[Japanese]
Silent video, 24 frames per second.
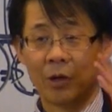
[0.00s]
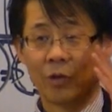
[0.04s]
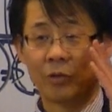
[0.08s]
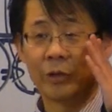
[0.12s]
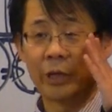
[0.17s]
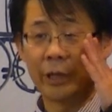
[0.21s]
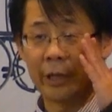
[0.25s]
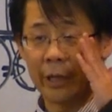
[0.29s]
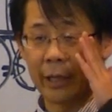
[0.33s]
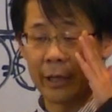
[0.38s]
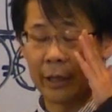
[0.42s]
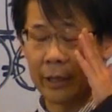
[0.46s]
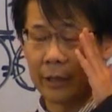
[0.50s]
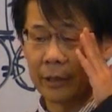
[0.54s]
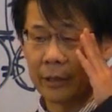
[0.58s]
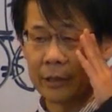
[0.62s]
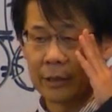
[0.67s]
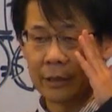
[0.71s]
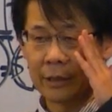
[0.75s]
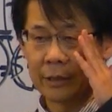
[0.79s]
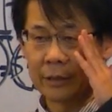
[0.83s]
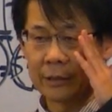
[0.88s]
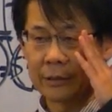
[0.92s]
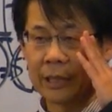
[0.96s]
ほんでね
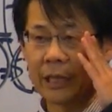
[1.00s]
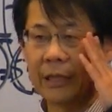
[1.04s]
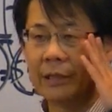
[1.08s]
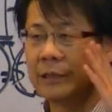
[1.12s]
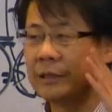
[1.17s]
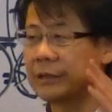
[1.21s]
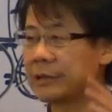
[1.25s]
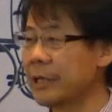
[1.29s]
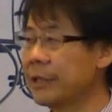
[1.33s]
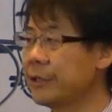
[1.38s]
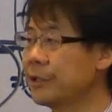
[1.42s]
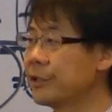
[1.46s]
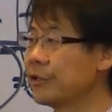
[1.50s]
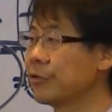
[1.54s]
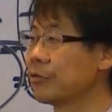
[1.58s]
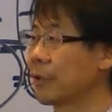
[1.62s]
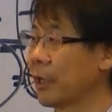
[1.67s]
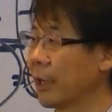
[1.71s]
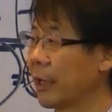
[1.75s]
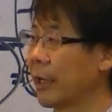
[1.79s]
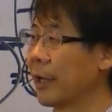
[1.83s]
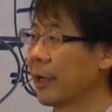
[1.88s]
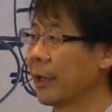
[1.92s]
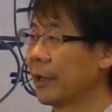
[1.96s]
先々週
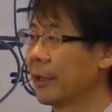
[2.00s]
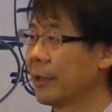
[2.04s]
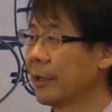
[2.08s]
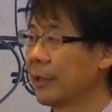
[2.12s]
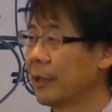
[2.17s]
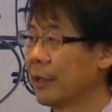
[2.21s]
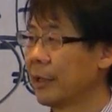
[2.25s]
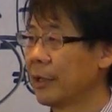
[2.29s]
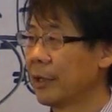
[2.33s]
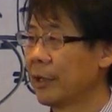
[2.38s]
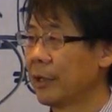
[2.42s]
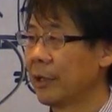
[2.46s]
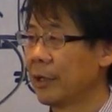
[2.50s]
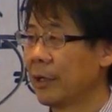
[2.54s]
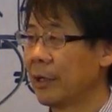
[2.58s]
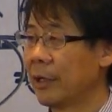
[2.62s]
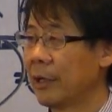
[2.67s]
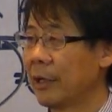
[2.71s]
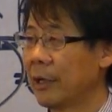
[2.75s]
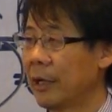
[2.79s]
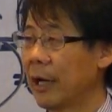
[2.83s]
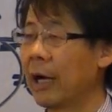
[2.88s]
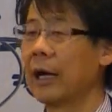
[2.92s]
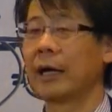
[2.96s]
かな
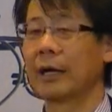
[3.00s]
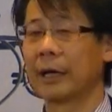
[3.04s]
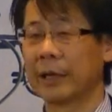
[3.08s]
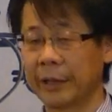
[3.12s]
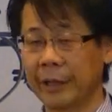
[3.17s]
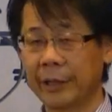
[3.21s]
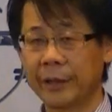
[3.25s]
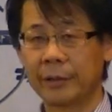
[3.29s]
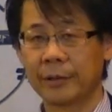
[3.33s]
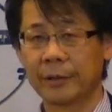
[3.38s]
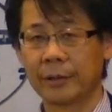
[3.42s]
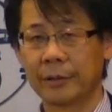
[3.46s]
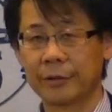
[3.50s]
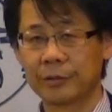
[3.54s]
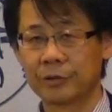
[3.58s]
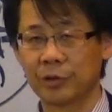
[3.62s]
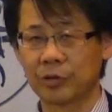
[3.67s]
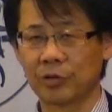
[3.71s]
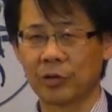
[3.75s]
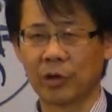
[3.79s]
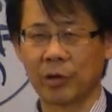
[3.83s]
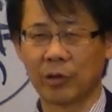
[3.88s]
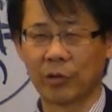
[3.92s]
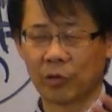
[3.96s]
母がね
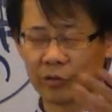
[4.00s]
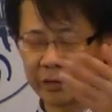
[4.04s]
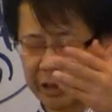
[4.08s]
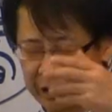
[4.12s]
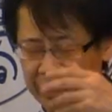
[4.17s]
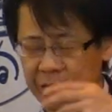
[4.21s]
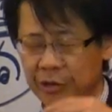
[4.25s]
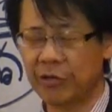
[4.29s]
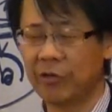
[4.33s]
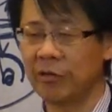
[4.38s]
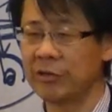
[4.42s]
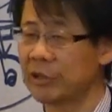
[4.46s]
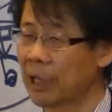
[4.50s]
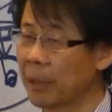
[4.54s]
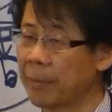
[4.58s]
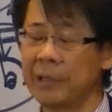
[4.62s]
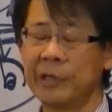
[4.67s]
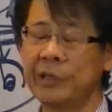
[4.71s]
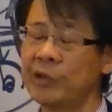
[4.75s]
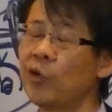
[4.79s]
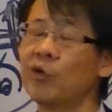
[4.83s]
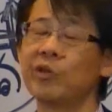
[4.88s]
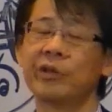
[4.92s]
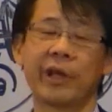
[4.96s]
ちょっとおせち料理食
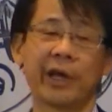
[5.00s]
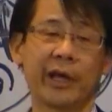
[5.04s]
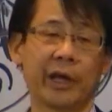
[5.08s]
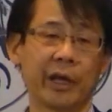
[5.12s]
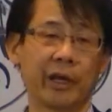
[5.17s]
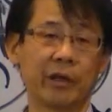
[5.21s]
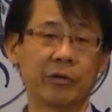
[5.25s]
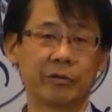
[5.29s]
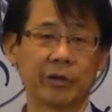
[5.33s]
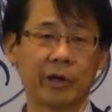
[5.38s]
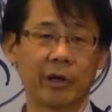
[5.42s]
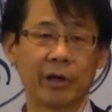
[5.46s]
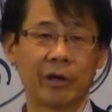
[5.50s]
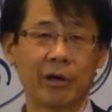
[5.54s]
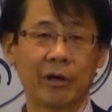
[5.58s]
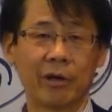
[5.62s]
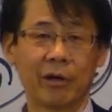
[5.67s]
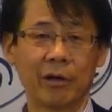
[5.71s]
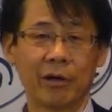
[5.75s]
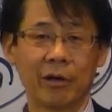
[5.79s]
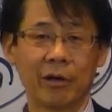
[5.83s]
べにおいで言うて